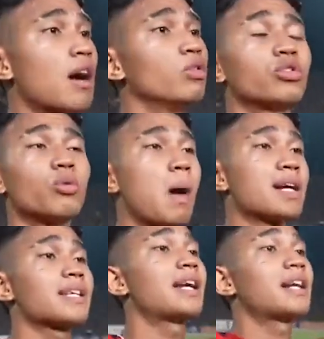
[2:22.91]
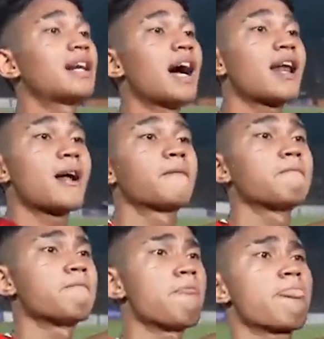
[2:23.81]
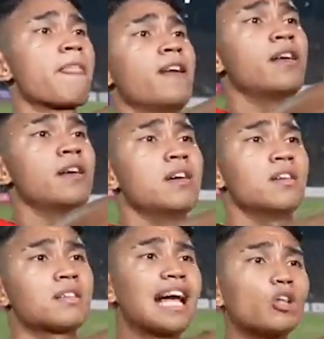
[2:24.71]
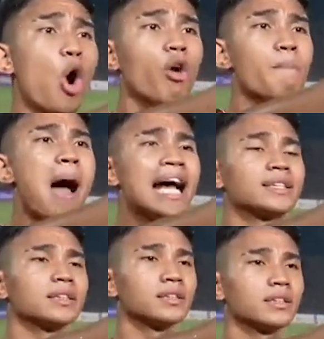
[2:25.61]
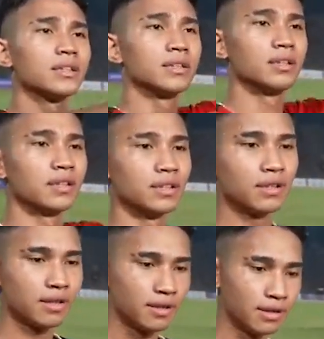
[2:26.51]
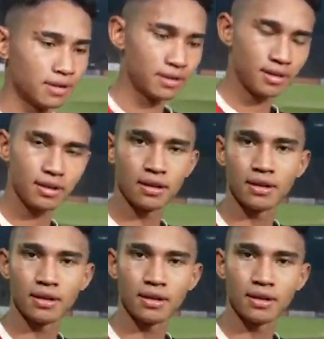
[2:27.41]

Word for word: Meski begitu, masih ada peluang bagi Indonesia untuk kembali lolos ke ajang tersebut.